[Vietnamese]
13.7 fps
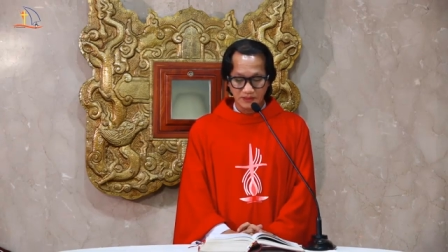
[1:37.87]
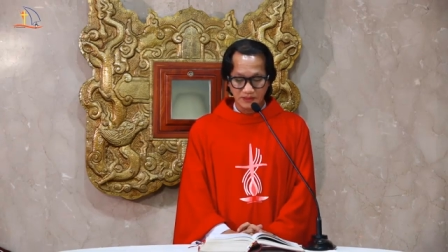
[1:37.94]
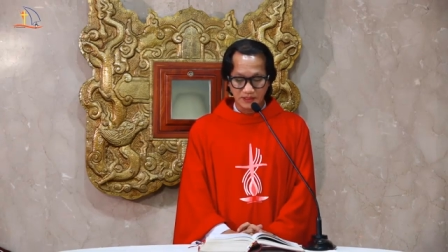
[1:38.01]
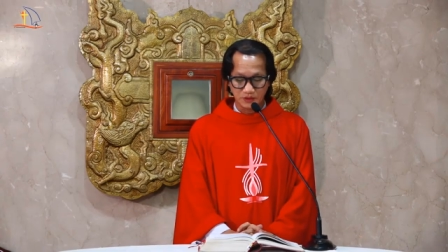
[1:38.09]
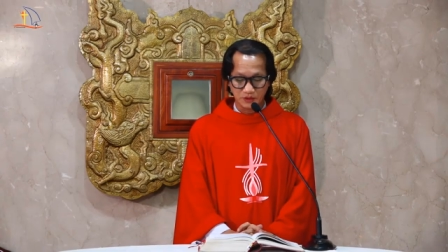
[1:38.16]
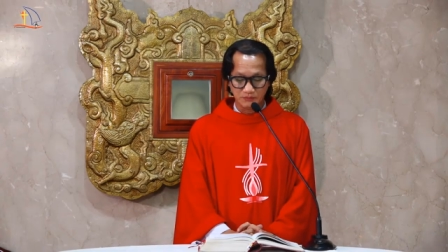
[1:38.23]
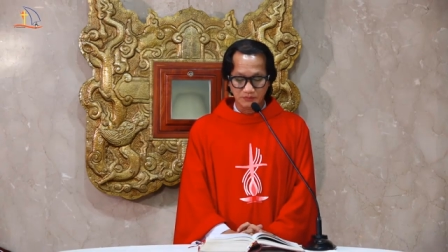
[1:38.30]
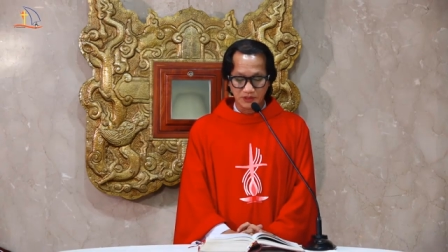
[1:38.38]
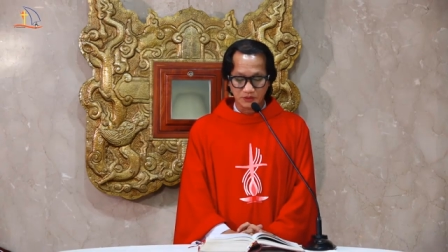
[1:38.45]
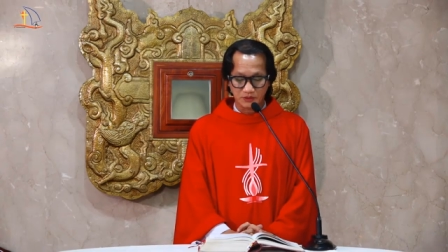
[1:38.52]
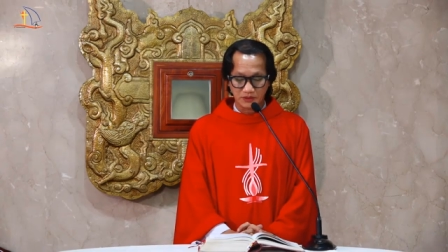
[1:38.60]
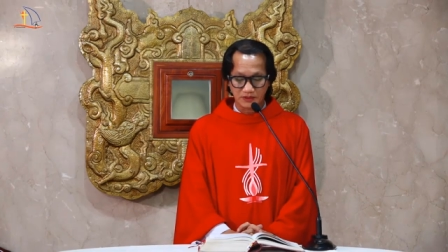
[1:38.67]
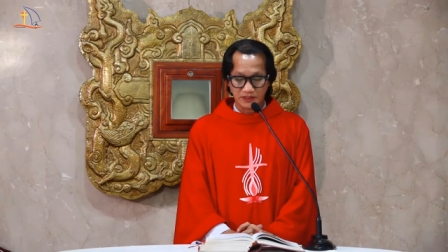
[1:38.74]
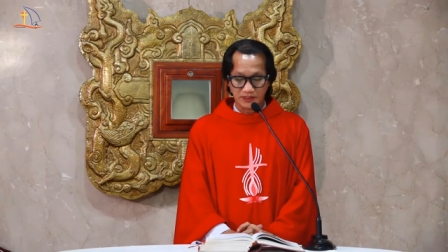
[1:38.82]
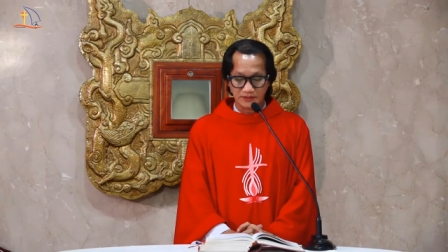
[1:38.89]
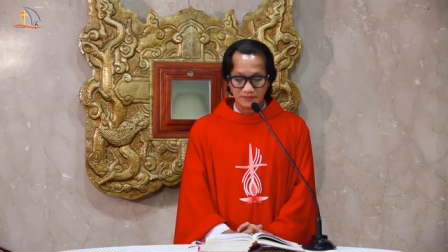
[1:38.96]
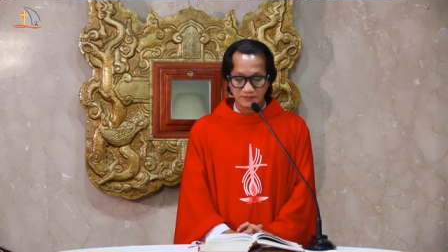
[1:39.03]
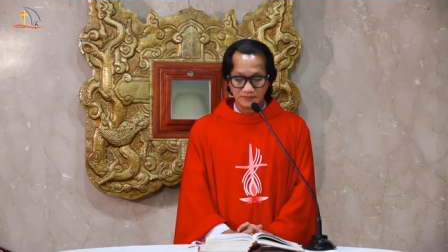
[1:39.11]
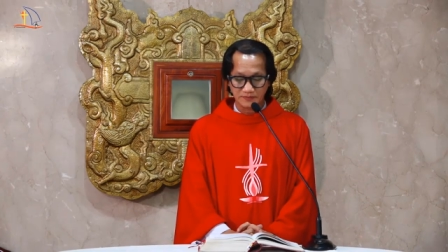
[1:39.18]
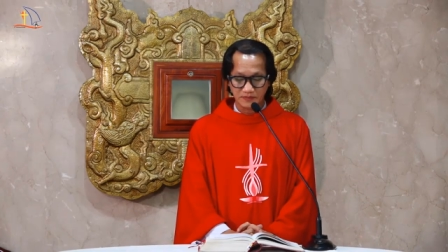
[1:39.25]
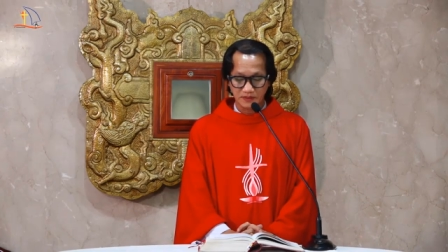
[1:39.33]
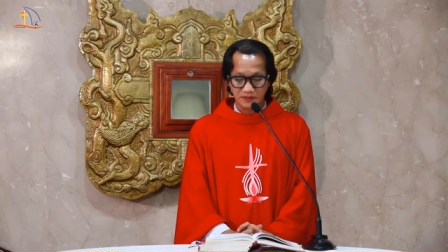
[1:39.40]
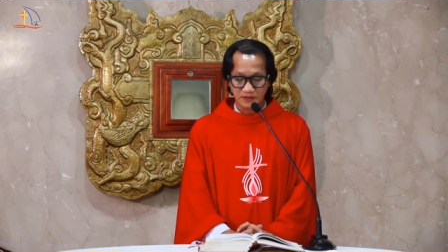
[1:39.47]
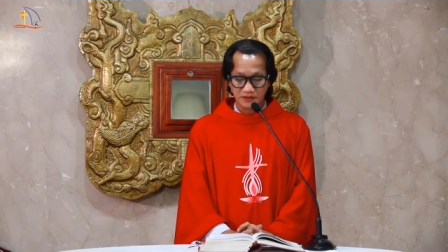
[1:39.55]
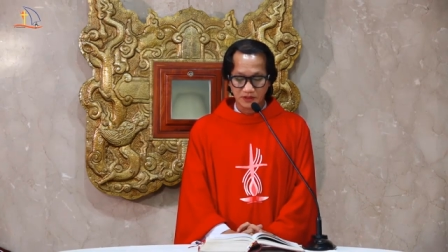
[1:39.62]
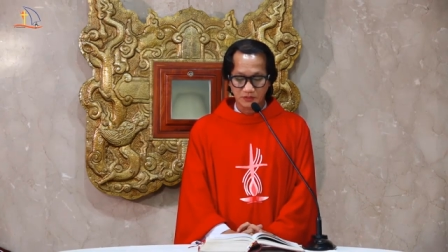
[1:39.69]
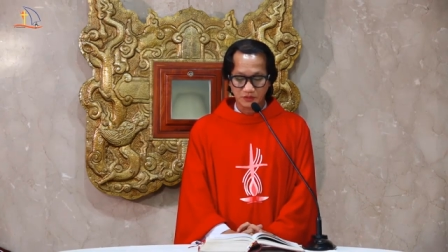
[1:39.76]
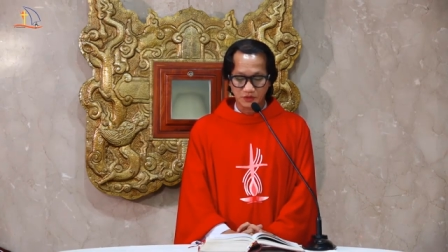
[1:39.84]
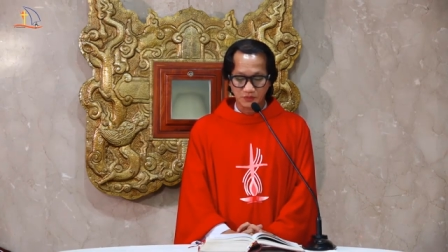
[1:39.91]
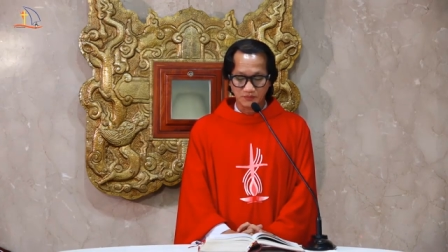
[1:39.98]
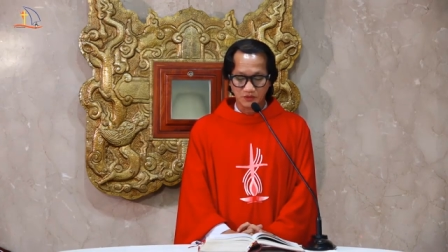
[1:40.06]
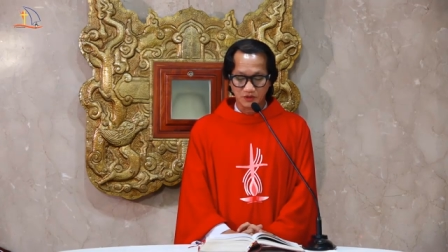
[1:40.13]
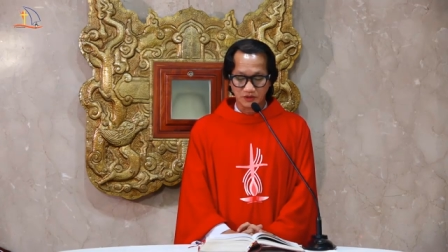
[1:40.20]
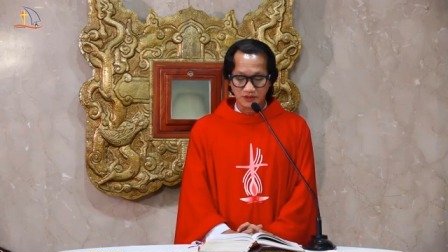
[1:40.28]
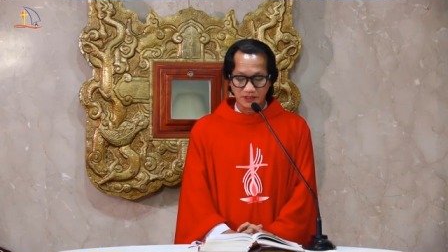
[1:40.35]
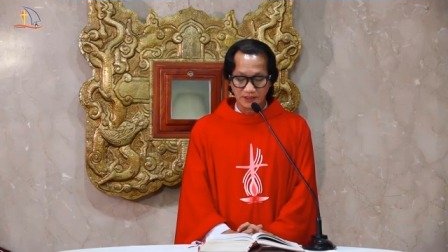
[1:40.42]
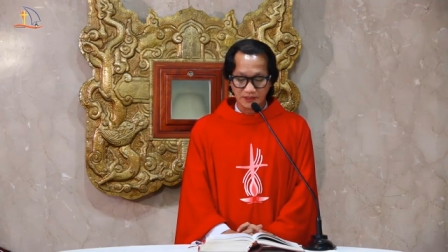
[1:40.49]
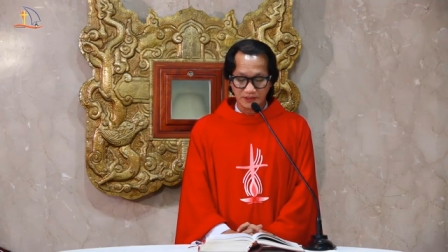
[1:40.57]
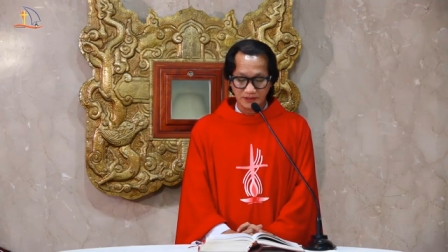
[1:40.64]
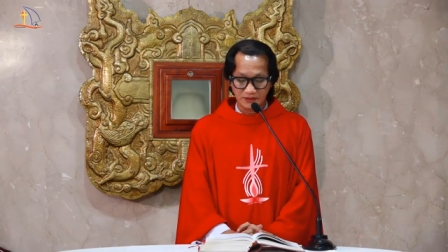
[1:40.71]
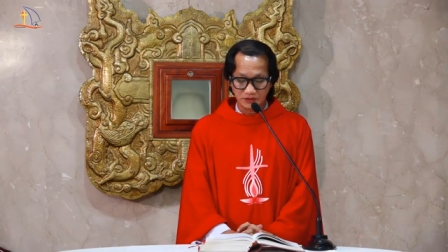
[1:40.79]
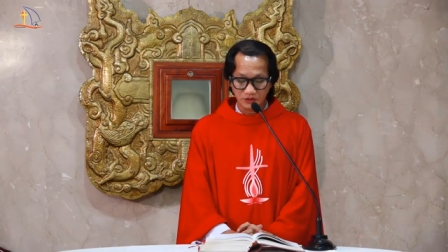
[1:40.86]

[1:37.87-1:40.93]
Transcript: Để chuẩn bị tuần thánh, trong suốt mùa chay,